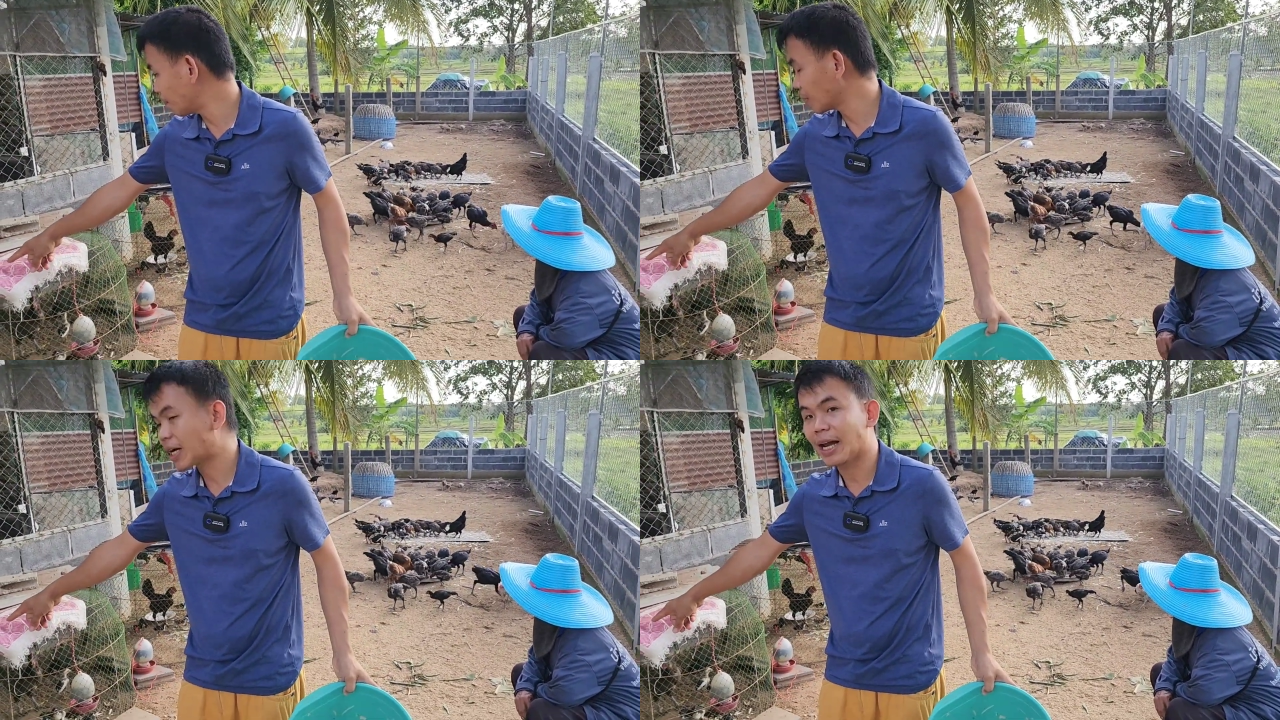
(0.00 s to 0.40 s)
กับ
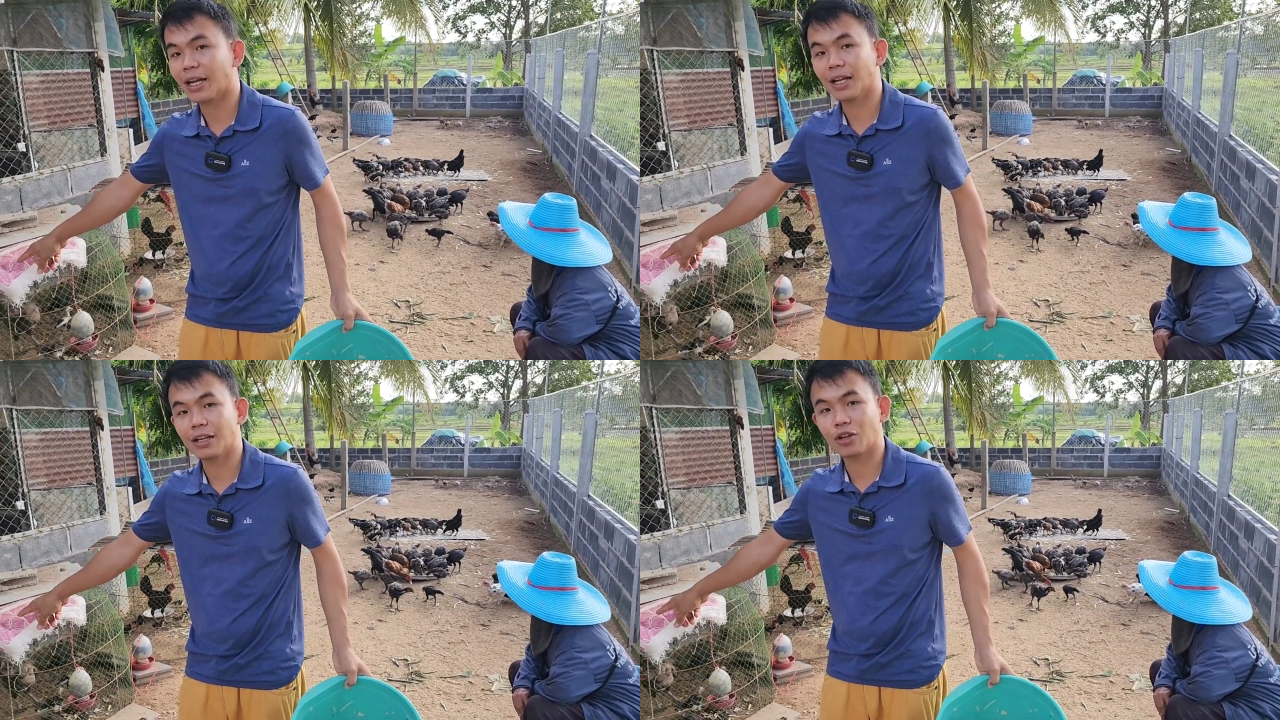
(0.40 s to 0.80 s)
ไก่
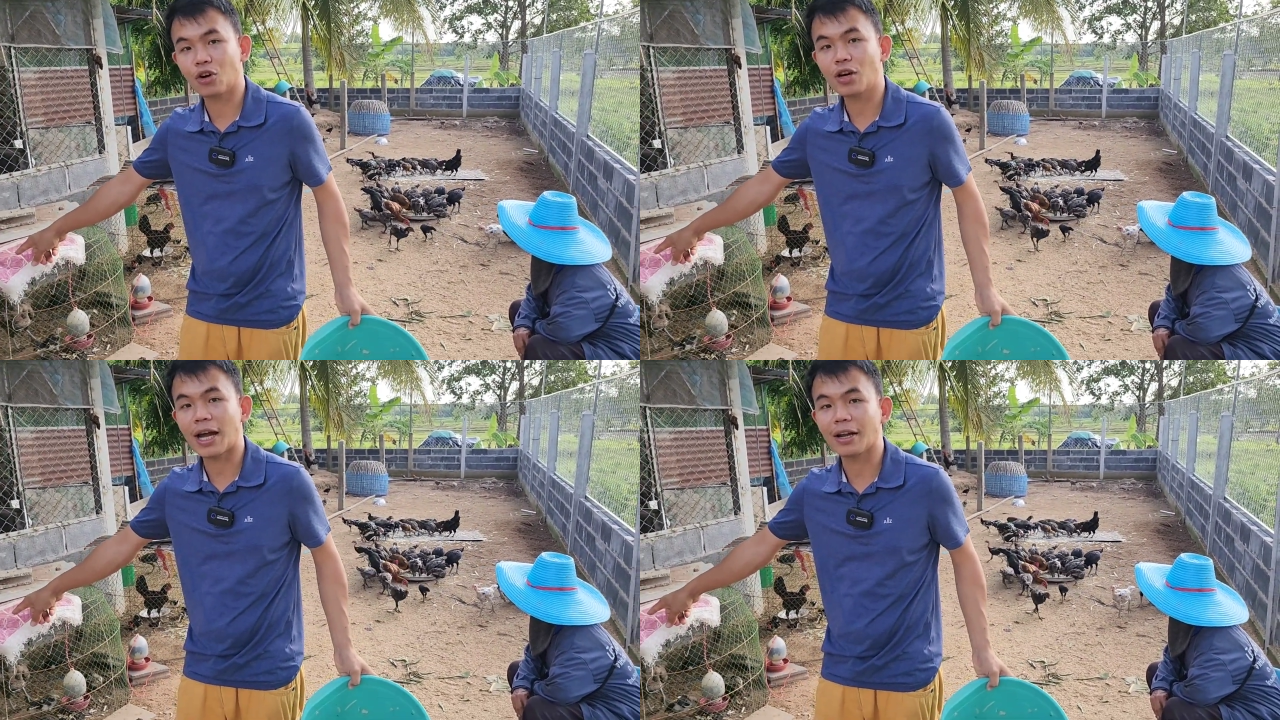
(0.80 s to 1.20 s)

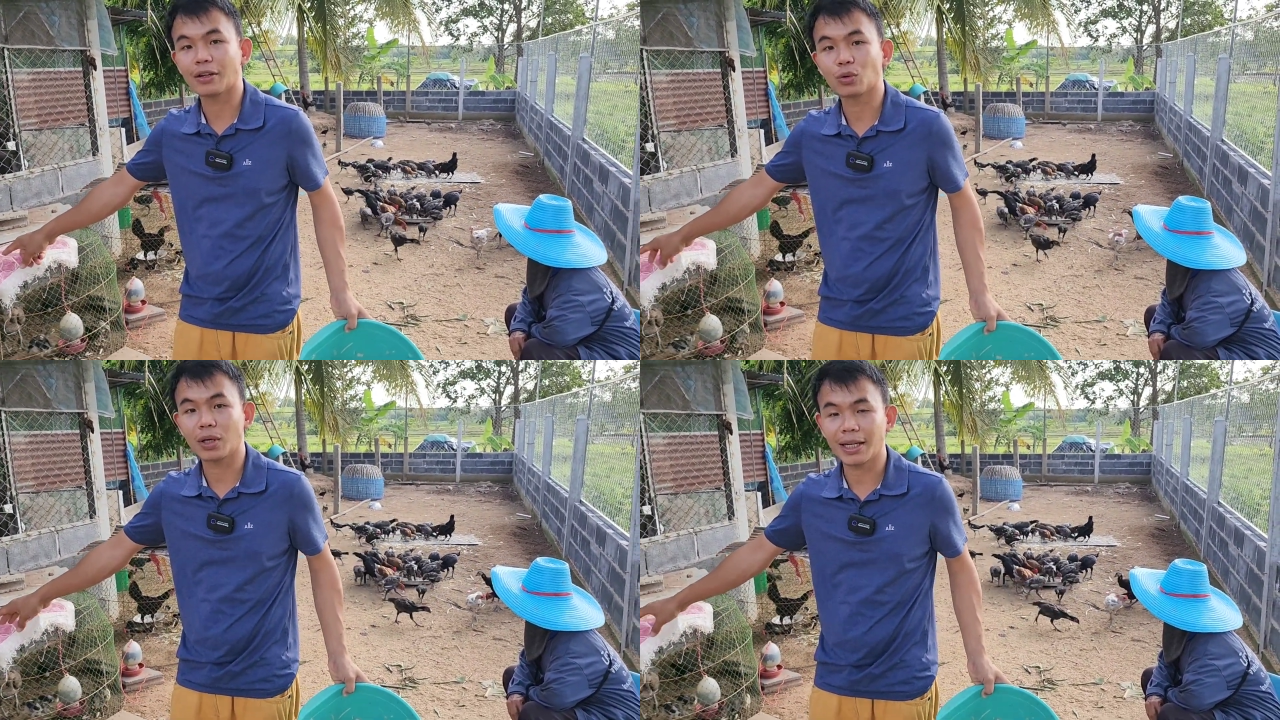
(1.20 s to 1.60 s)
น้องไก่
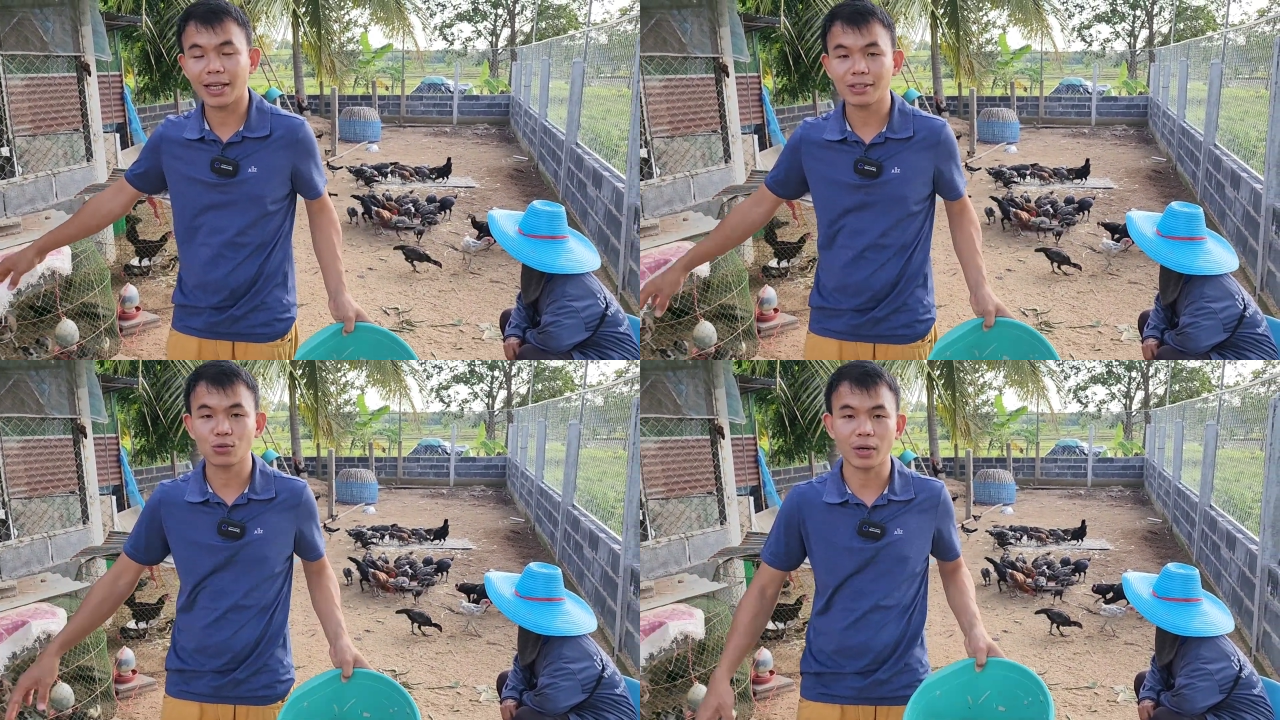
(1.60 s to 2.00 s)
ตัว
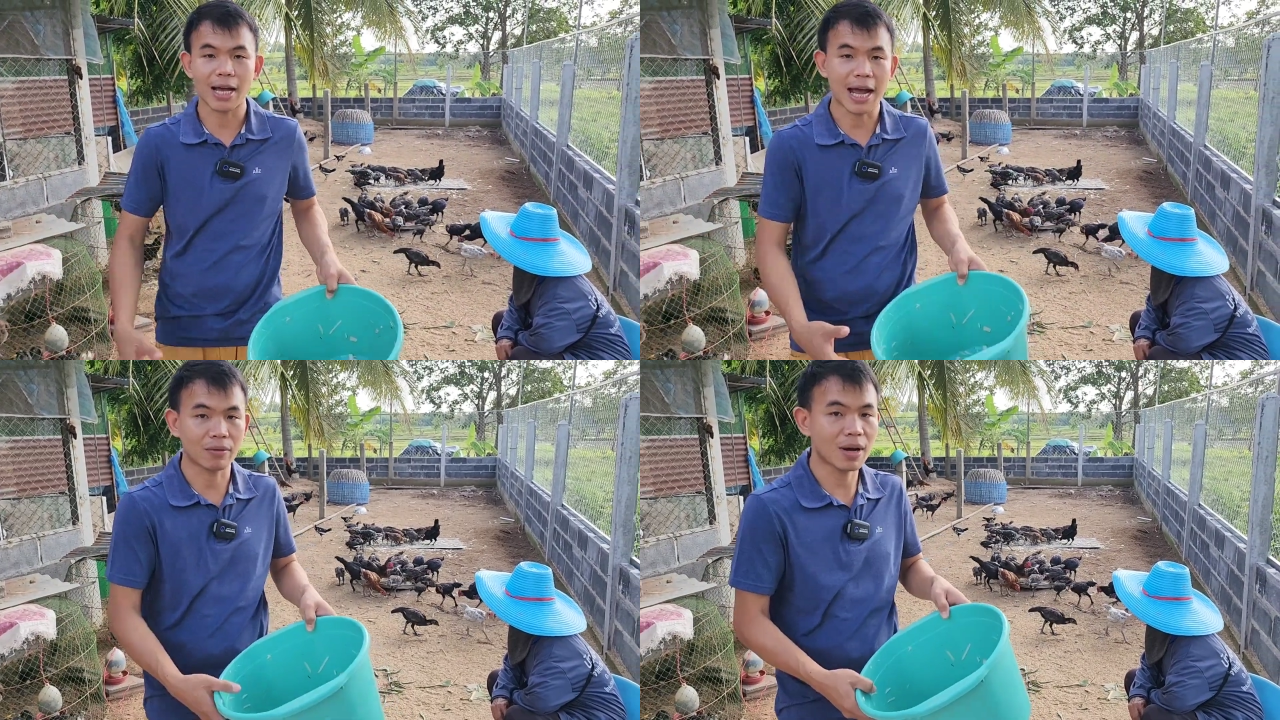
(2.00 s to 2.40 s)
เล็กๆส่วน
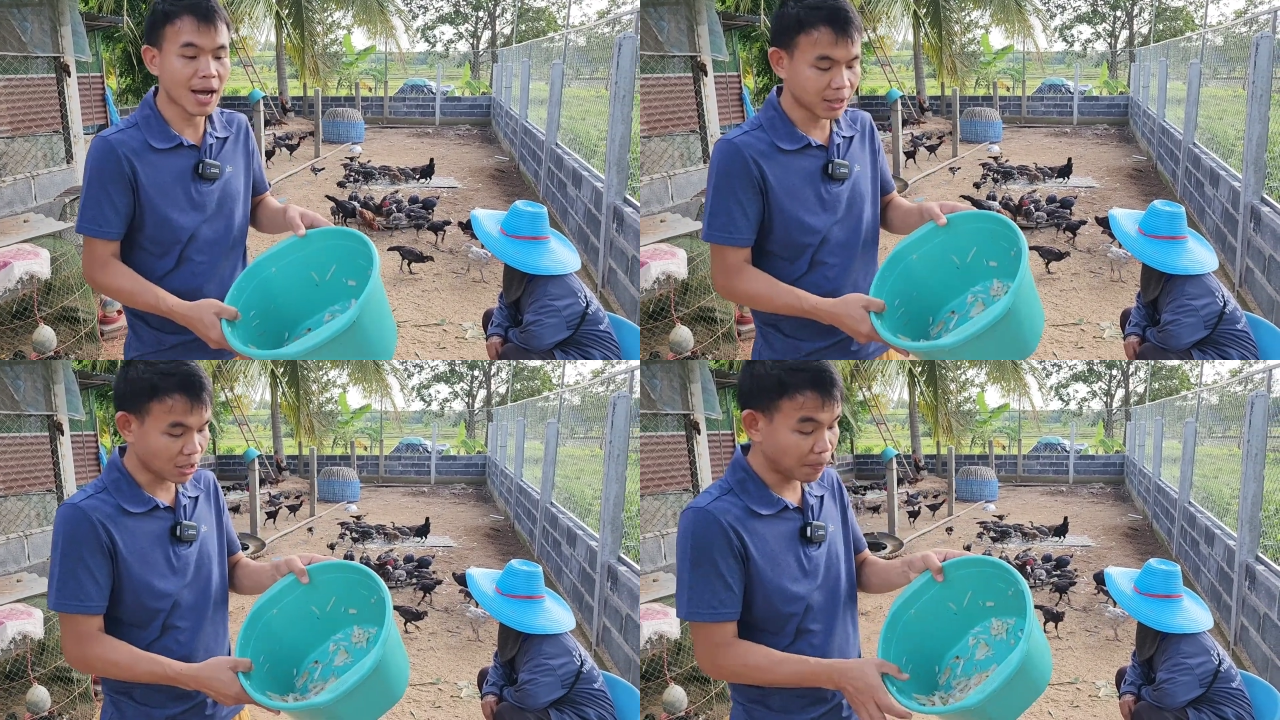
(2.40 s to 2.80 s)
อาหาร
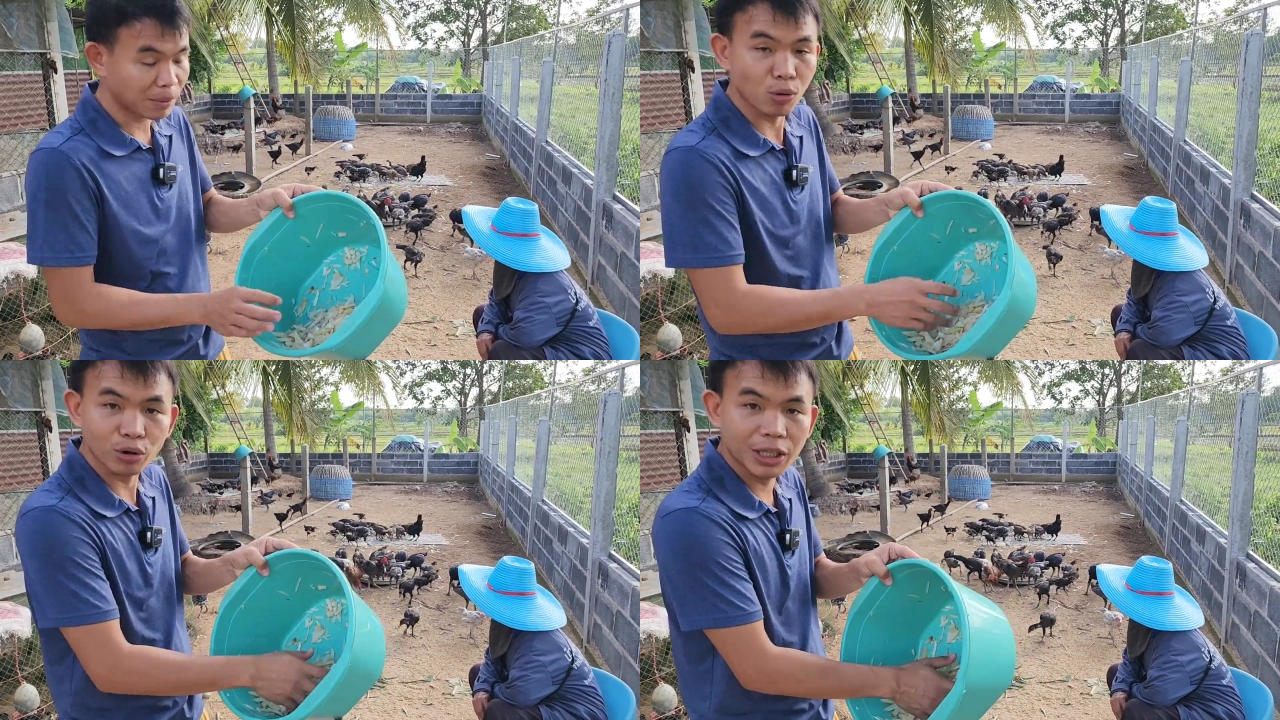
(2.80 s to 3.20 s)
ว่างจะเป็
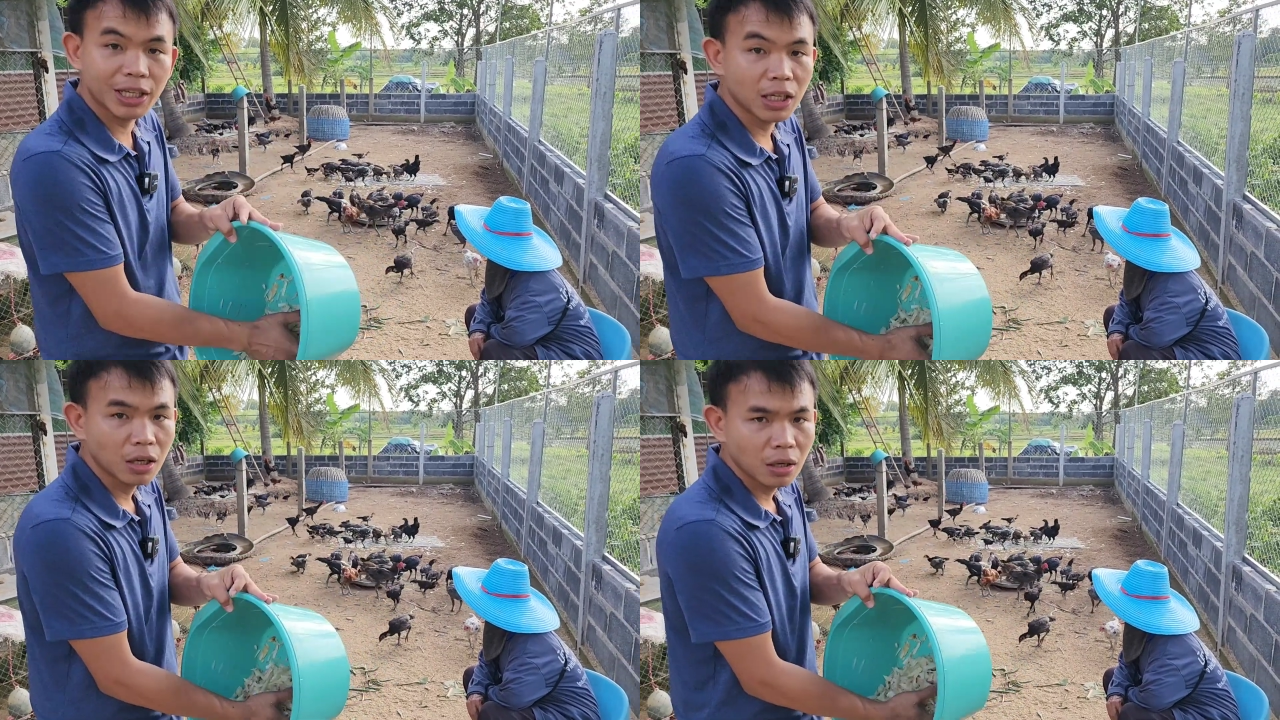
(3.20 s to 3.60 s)
นพวกนี้